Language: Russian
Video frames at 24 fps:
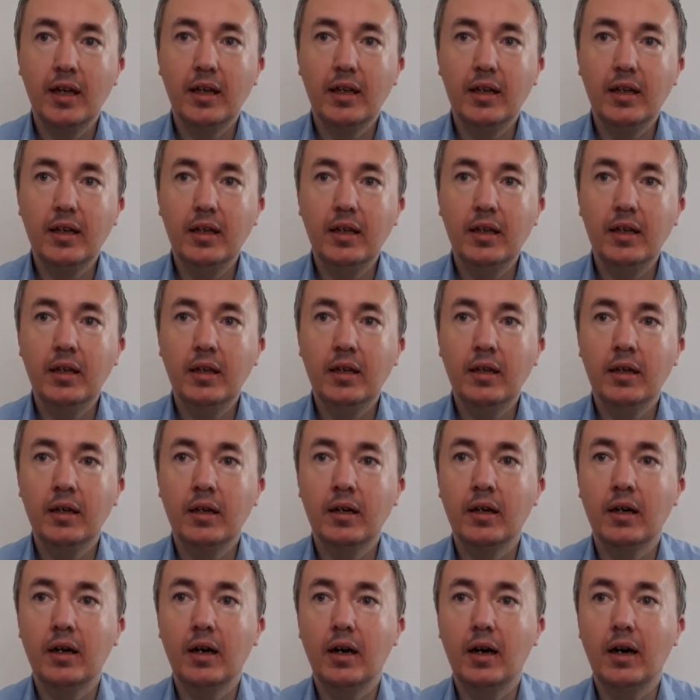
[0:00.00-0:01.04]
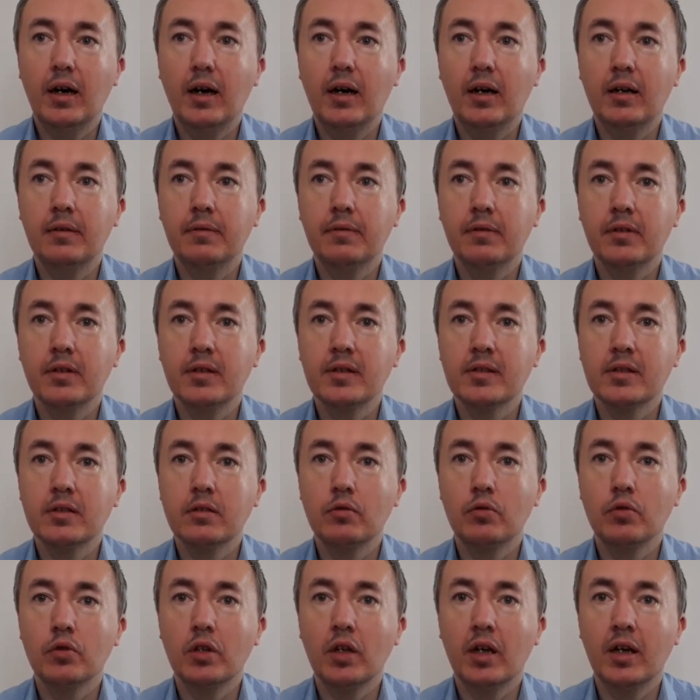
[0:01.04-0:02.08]
и
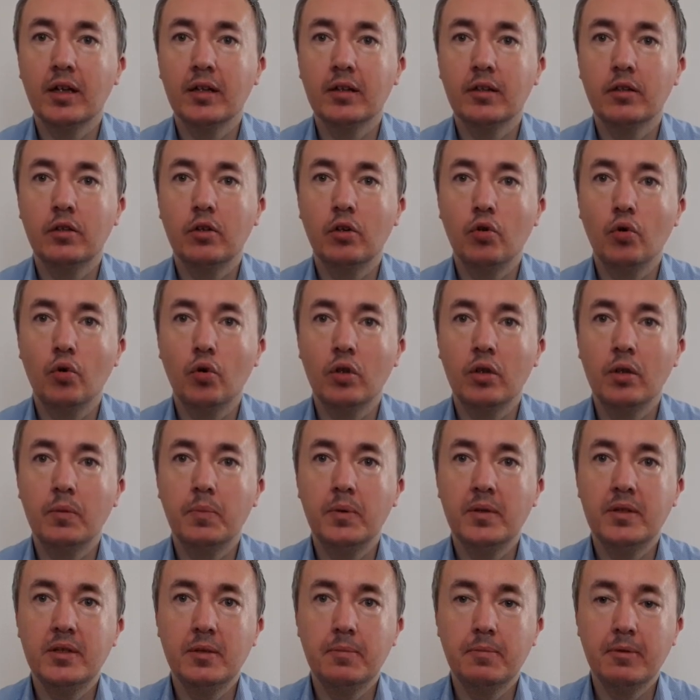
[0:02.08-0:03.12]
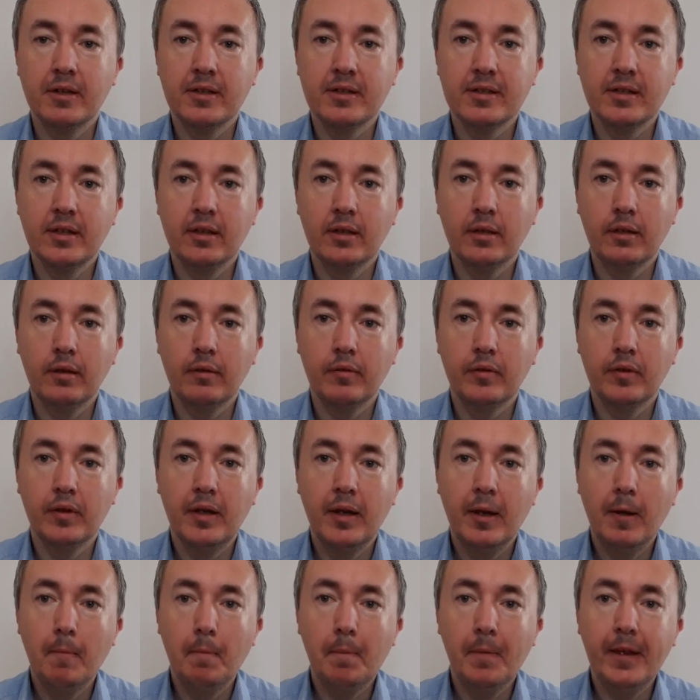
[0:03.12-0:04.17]
альфа-кислот от 3 до 5%.
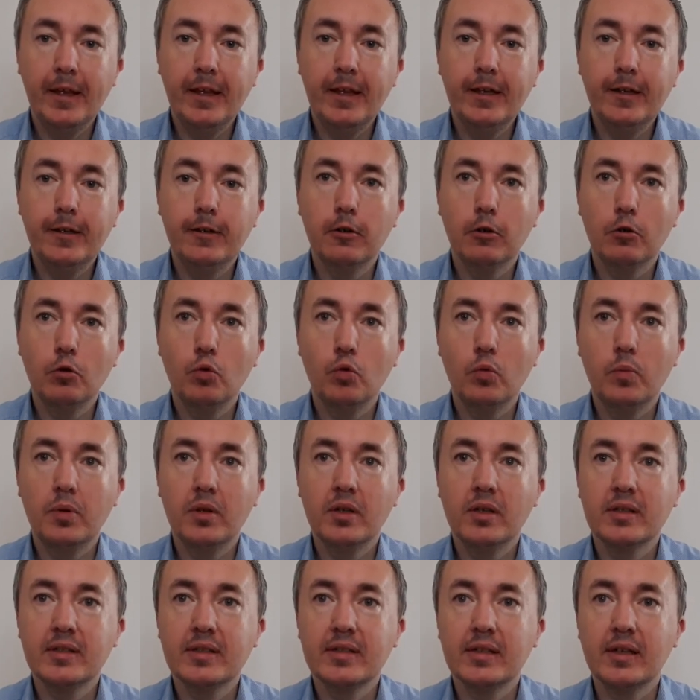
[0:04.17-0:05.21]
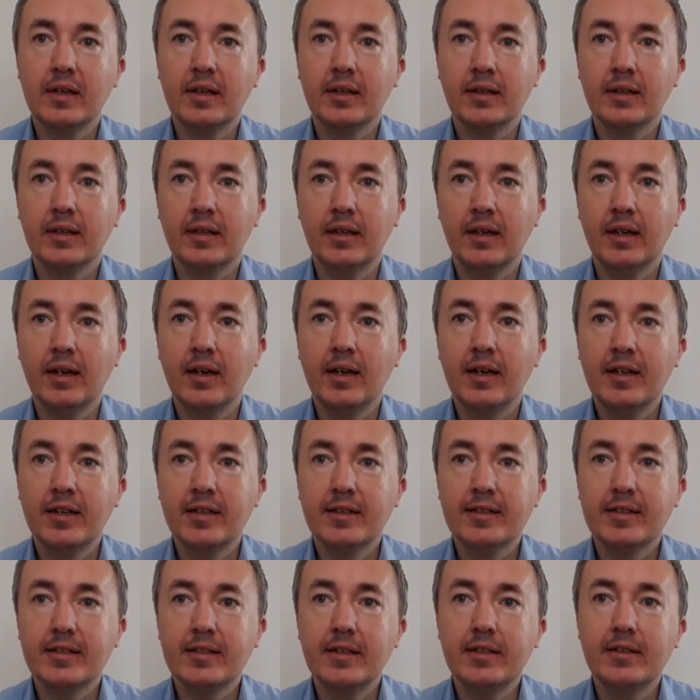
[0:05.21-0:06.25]
И грубые сорта
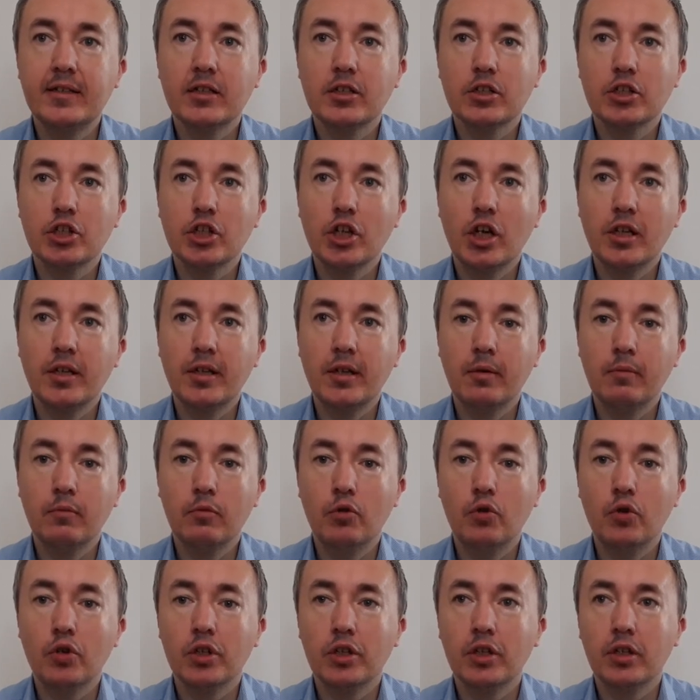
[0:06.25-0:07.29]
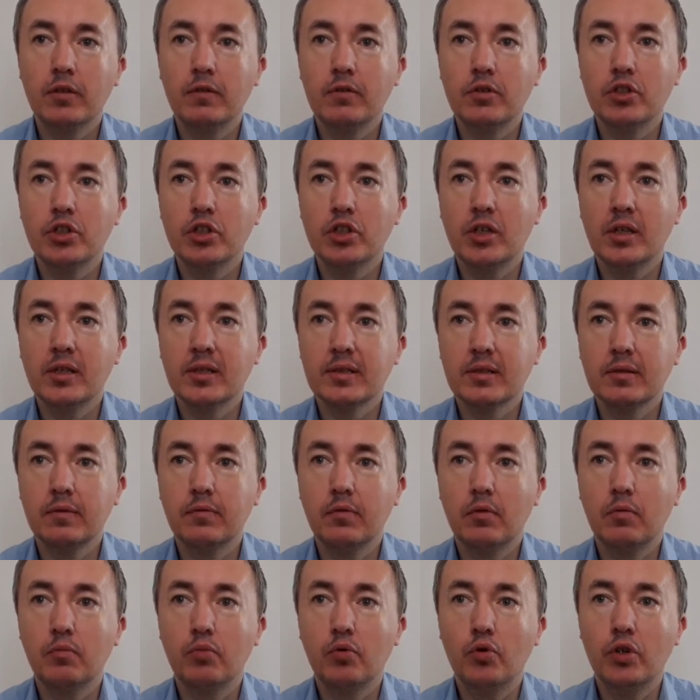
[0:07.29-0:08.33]
с содержанием горьких веществ
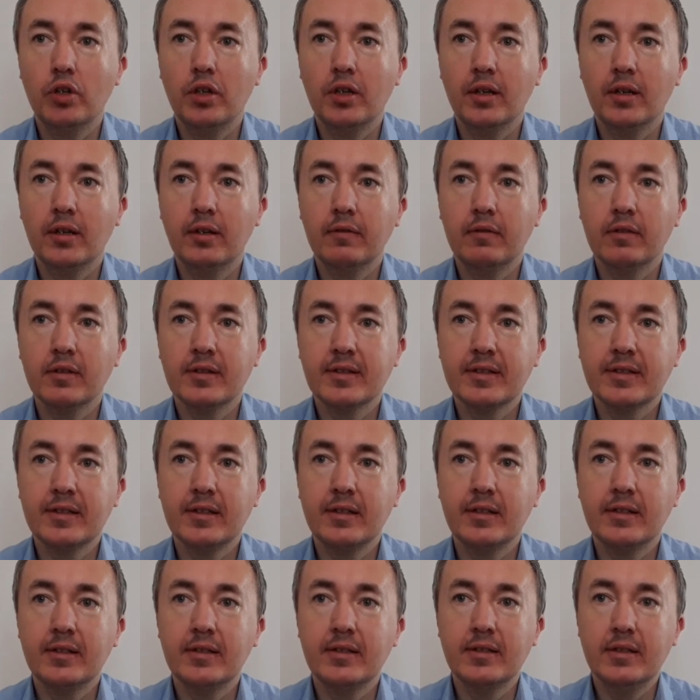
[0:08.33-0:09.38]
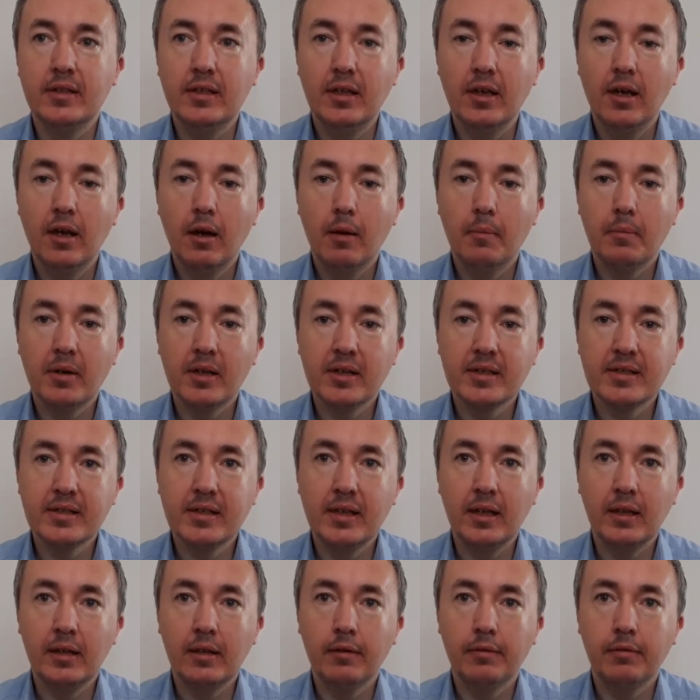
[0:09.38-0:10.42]
более
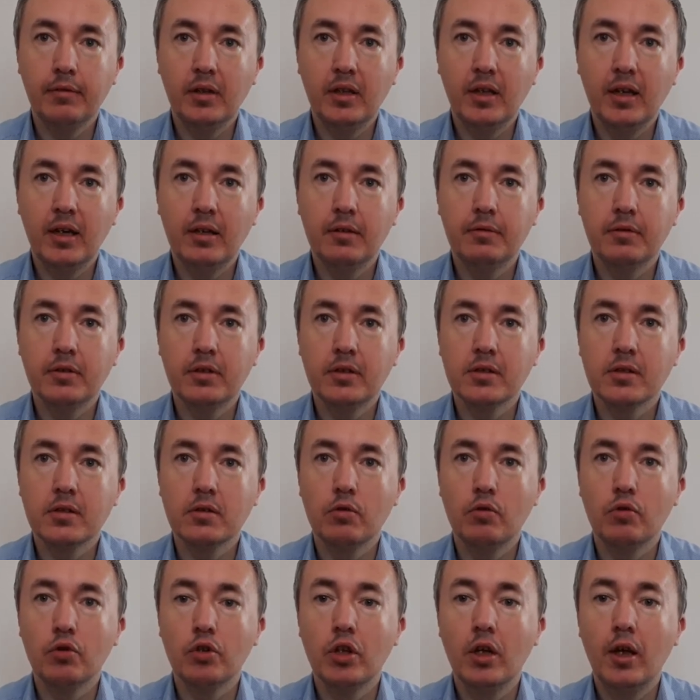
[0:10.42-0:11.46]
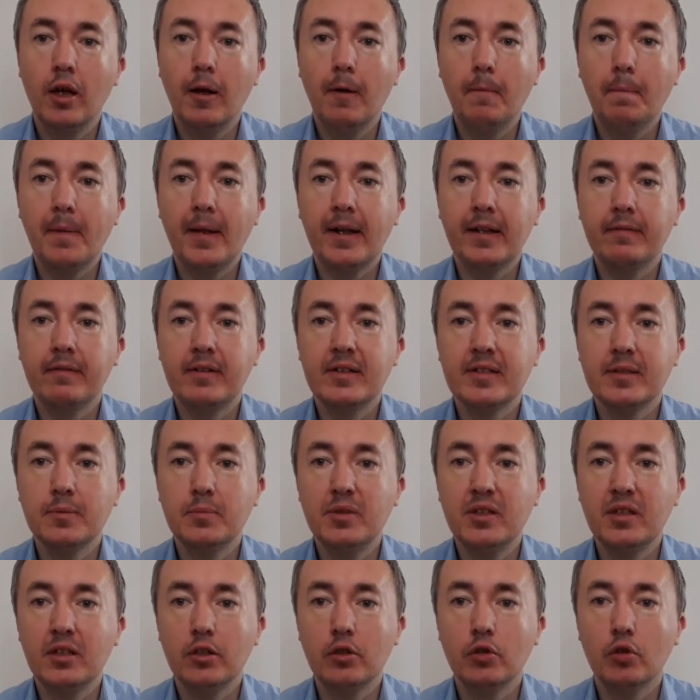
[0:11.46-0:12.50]
20% и альфа-кислот от
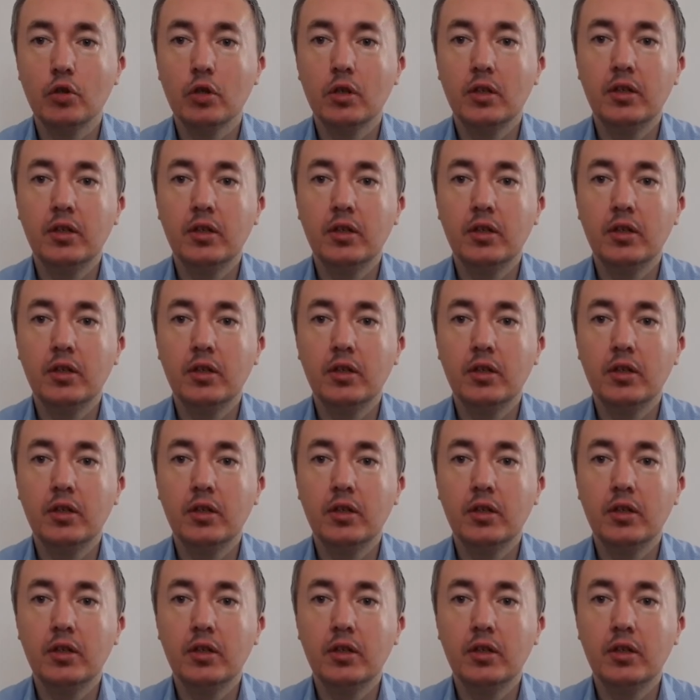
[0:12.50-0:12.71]
8 до